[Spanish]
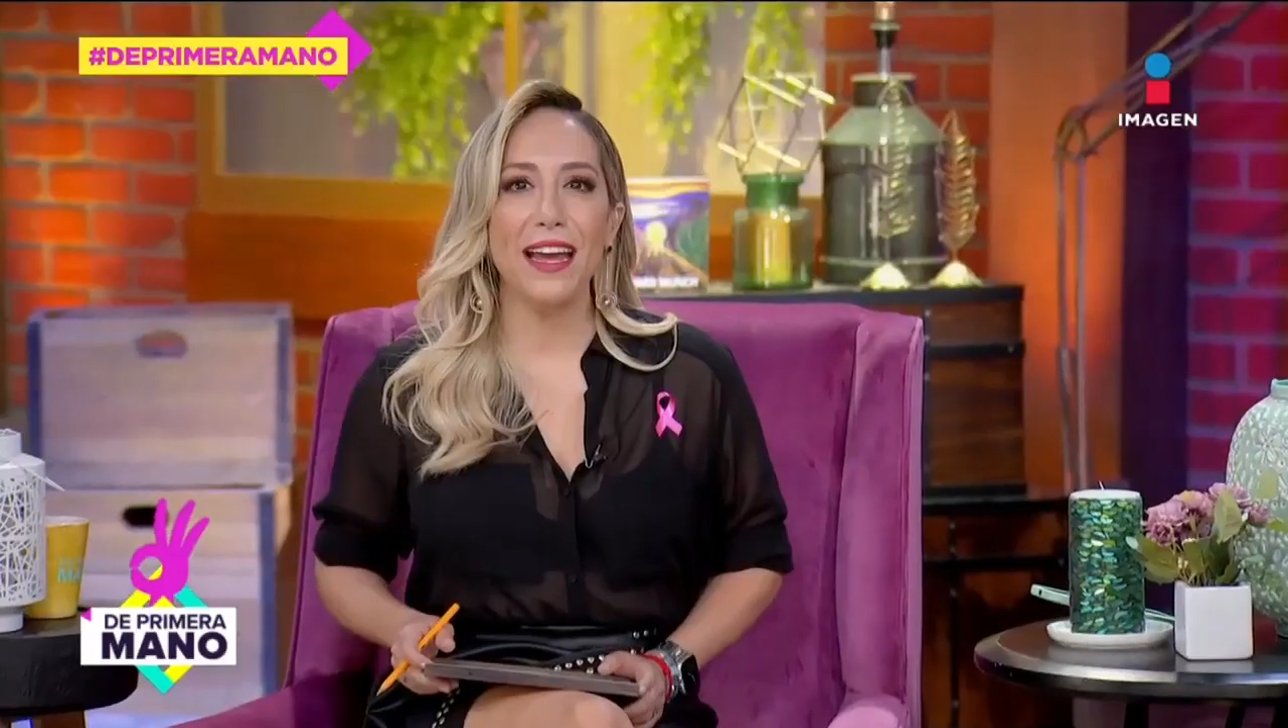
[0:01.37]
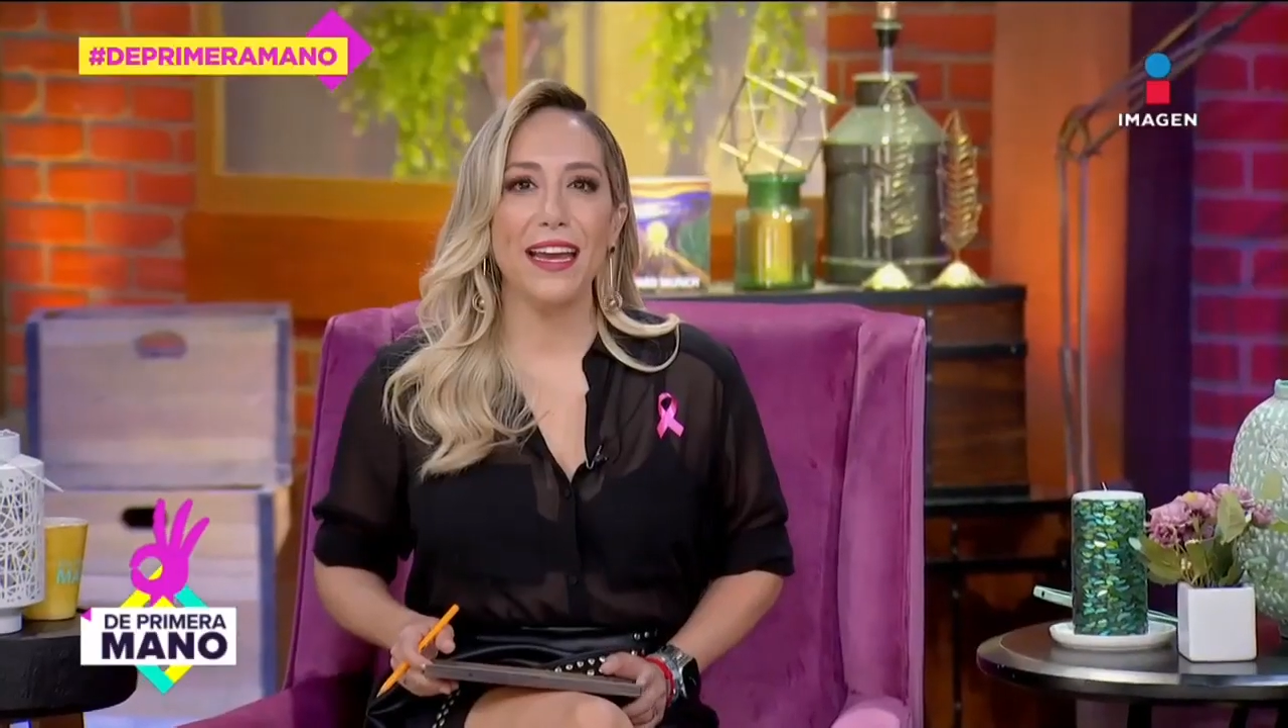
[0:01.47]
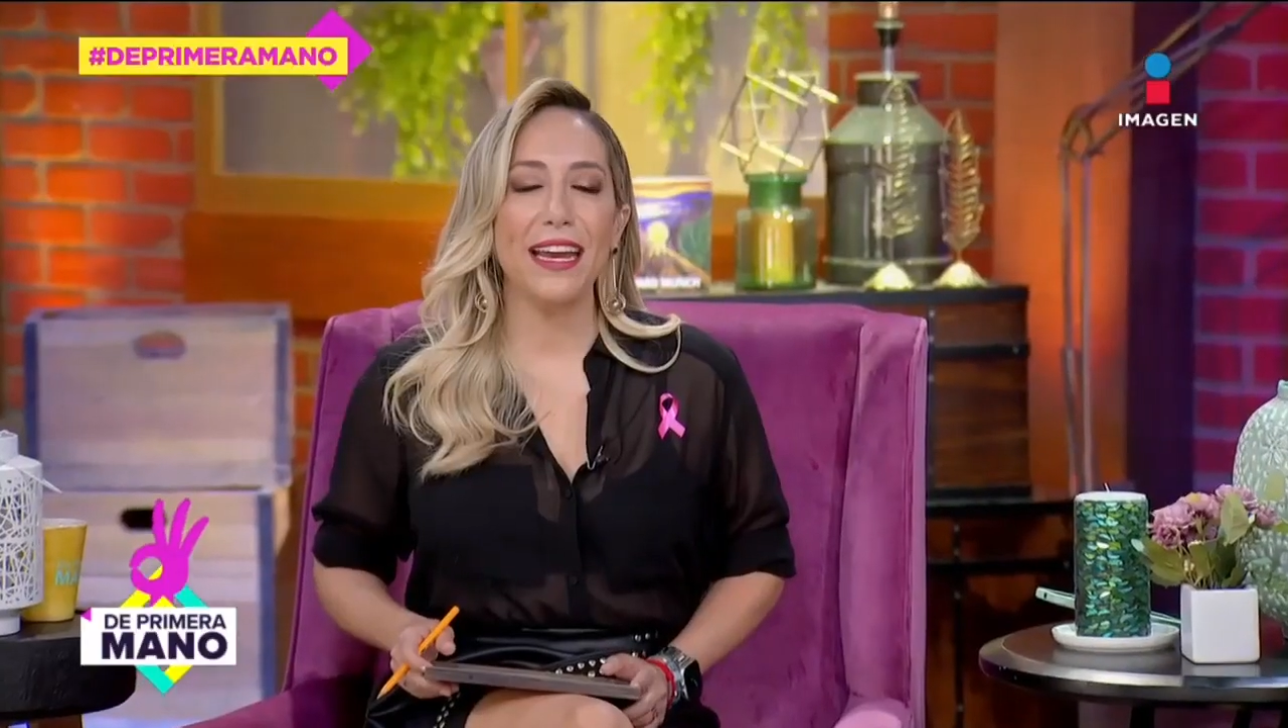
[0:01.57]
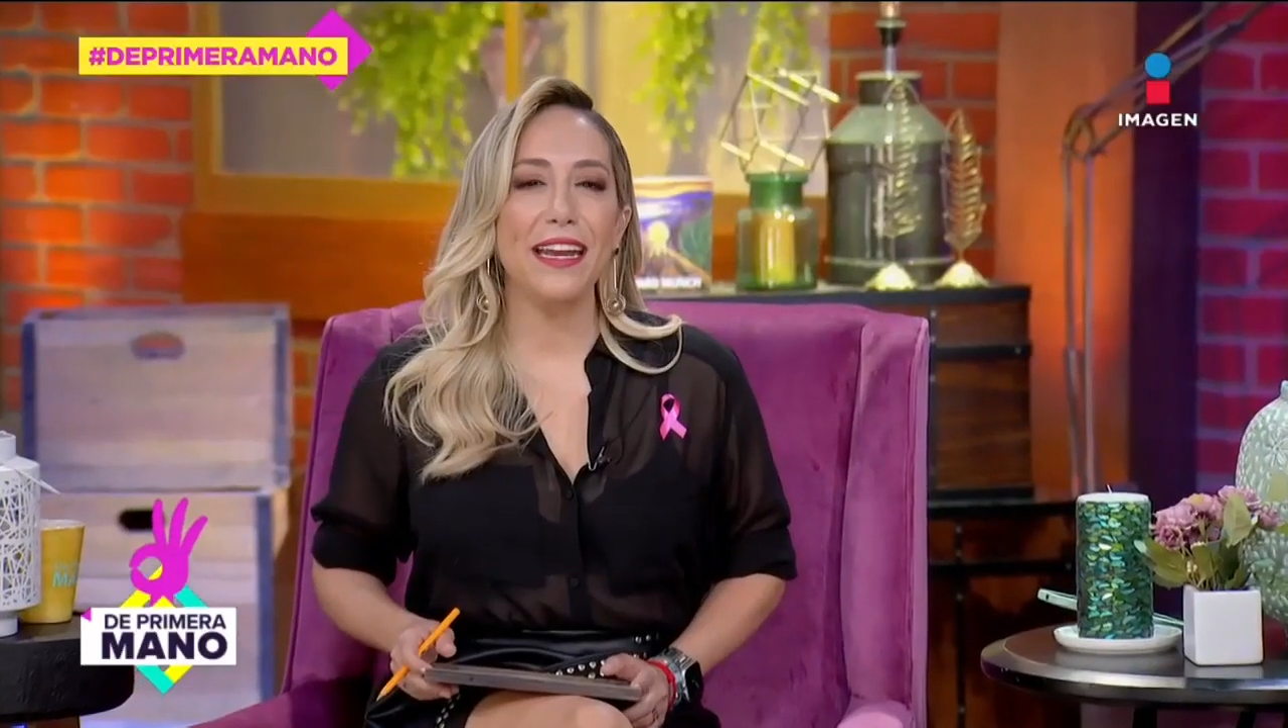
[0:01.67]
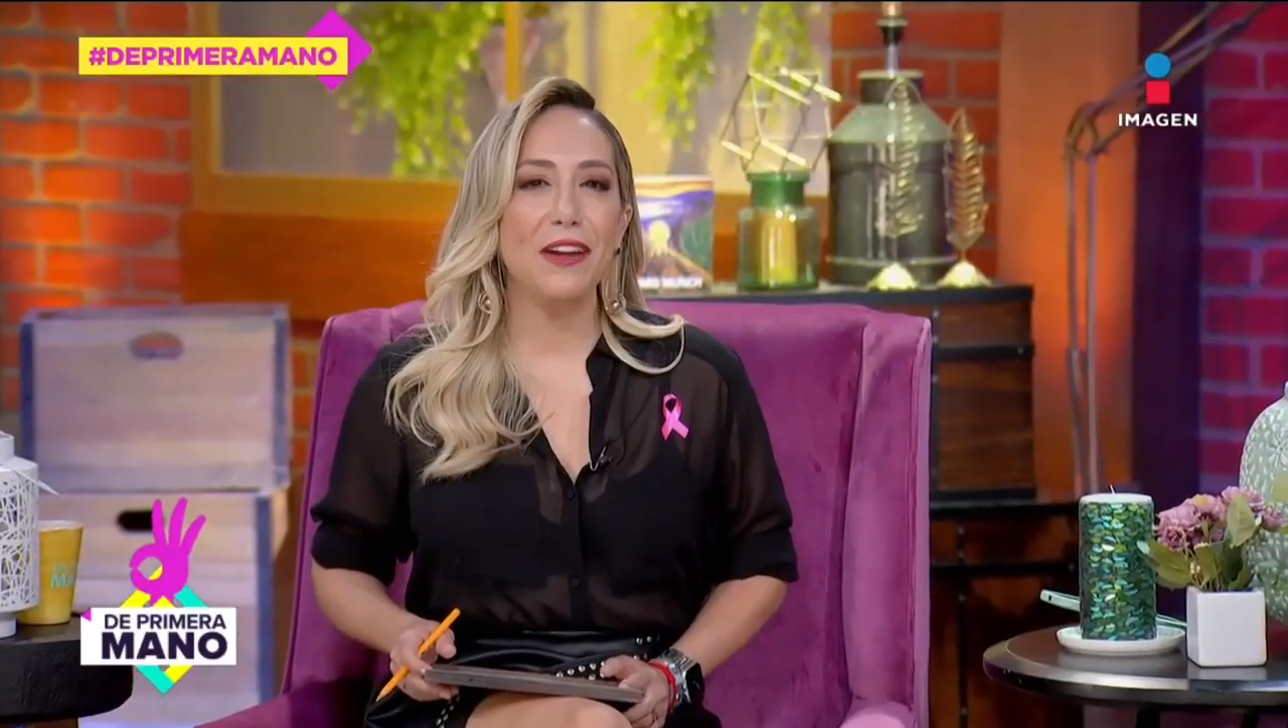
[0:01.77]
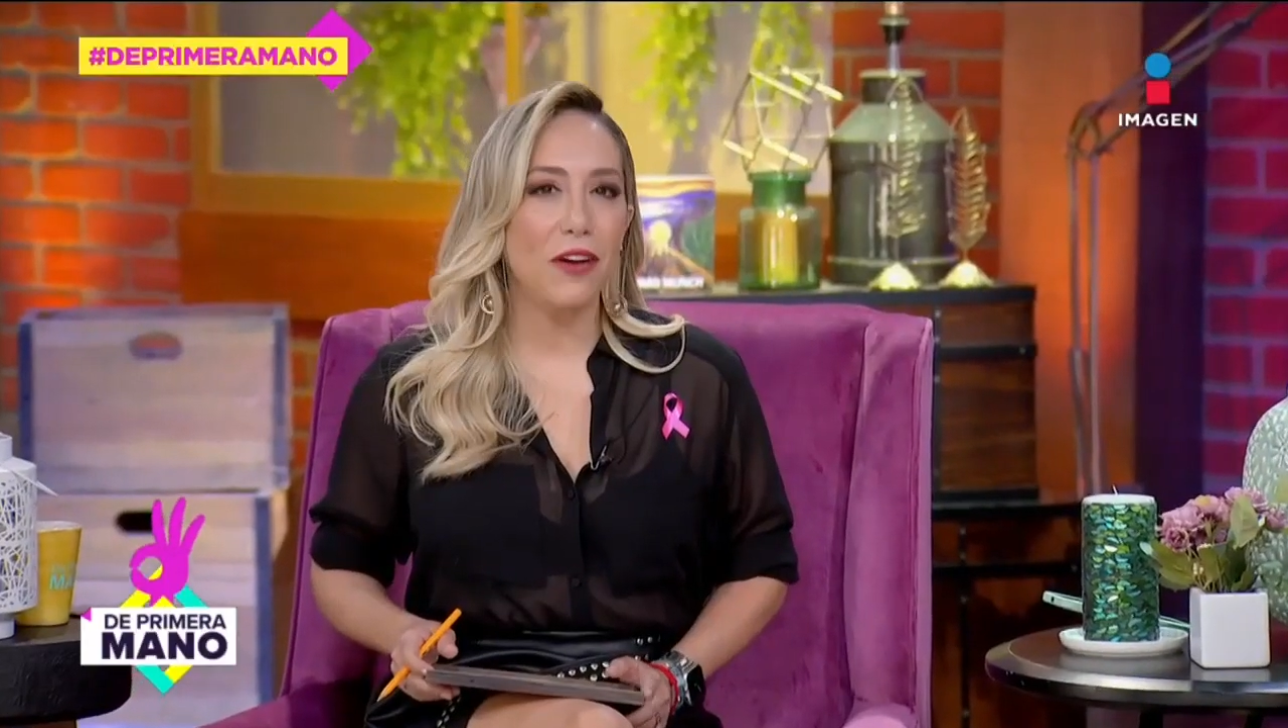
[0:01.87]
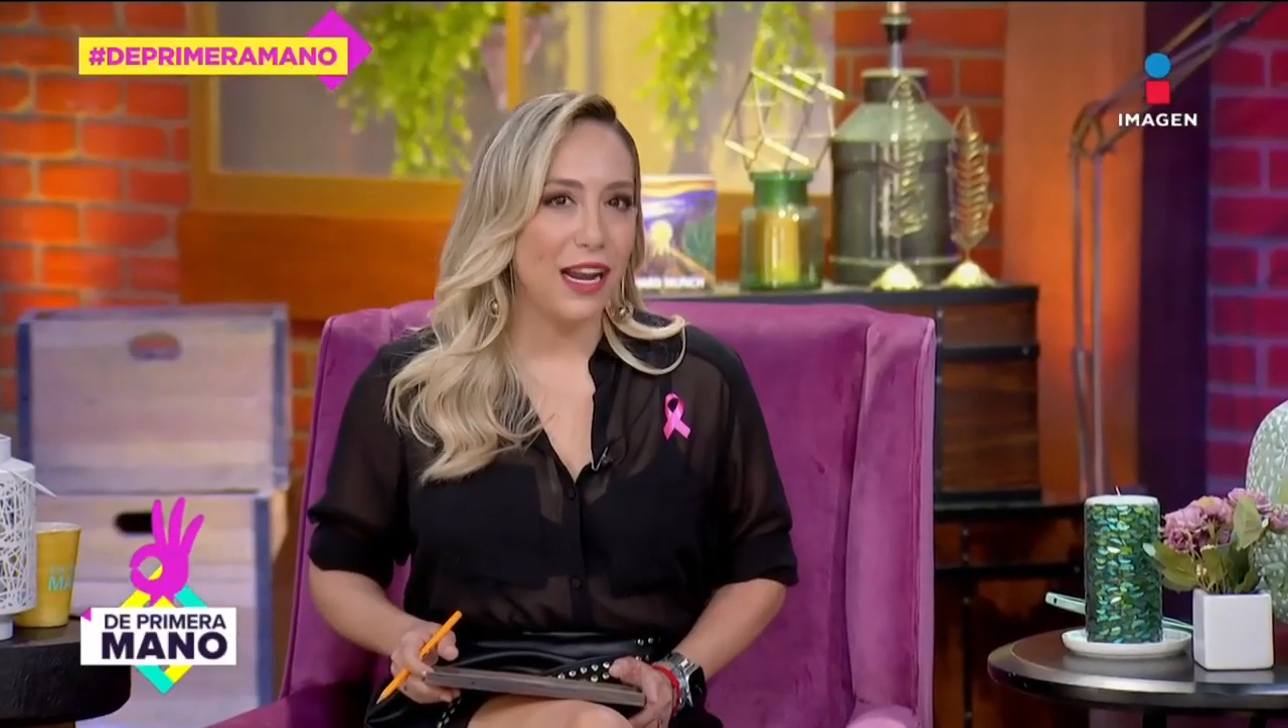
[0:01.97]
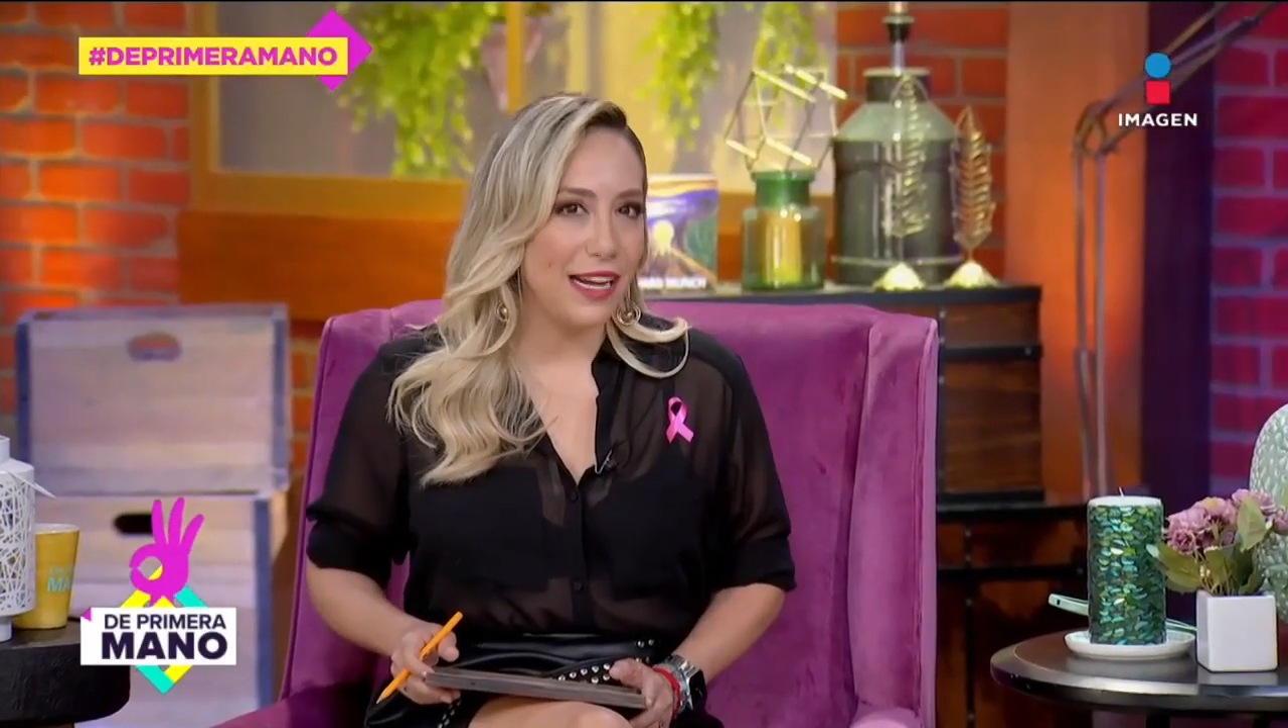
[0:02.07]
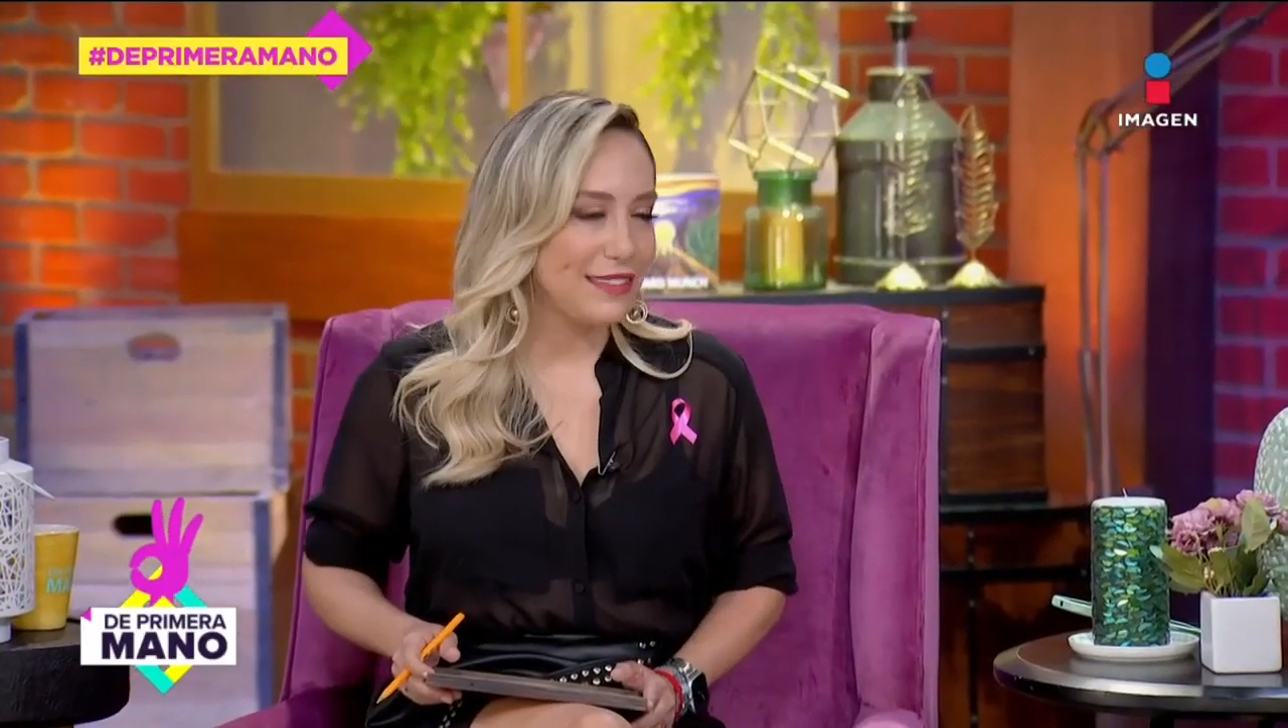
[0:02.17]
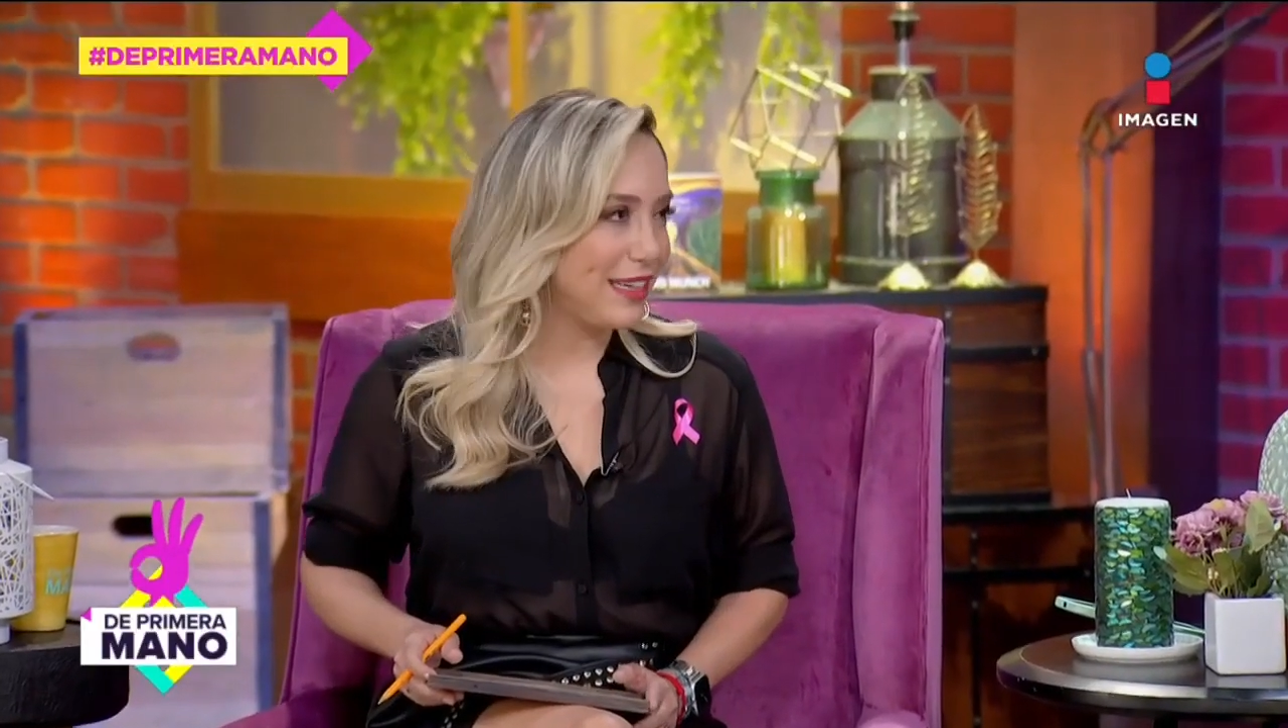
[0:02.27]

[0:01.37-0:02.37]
eh, que Nicolás,